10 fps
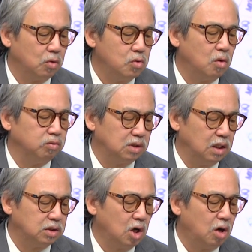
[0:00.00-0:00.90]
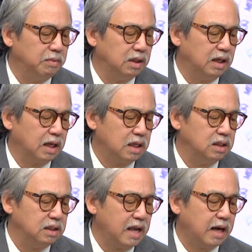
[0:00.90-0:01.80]
cuối cùng trời cho mình là cái
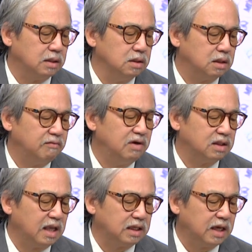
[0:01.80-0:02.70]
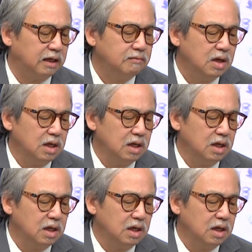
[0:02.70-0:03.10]
người đạt được cái vấn đề tài chánh